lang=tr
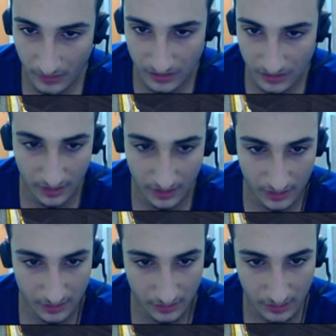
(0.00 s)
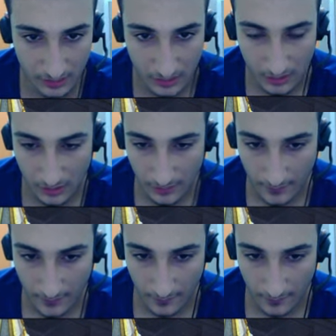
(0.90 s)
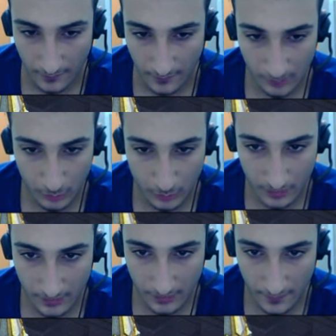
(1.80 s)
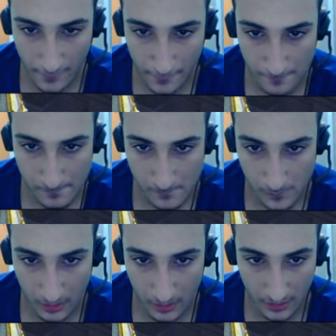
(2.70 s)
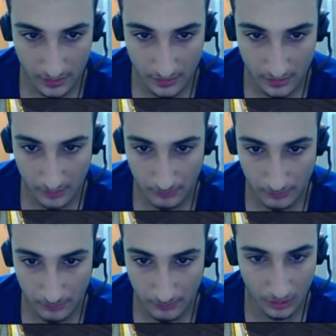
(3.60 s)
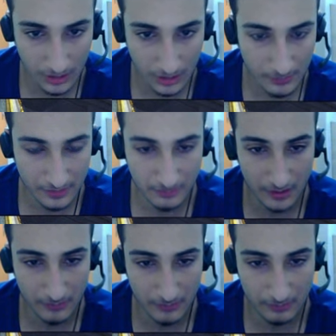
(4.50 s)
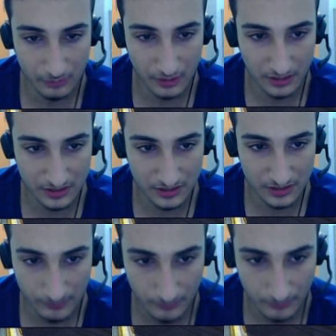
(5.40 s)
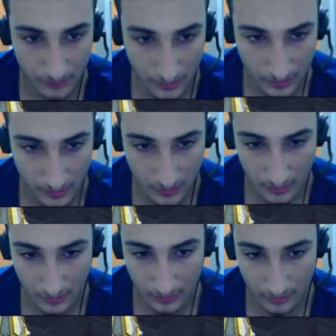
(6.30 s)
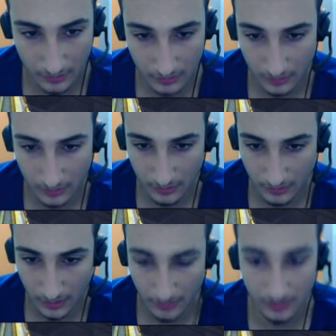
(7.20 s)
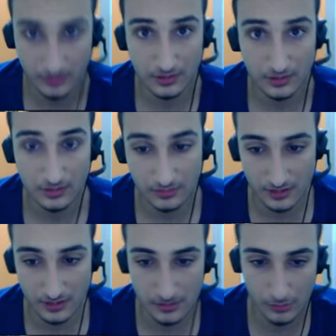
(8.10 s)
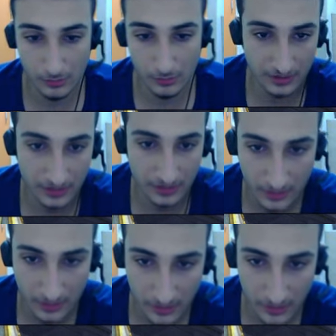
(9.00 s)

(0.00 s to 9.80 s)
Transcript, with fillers: Tavşan kartı. Onu da boş verin. Hayalet kaplan. Bunu alamadım ya ben. Bunu alacaktım. Ee, ama nasip olmadı işte.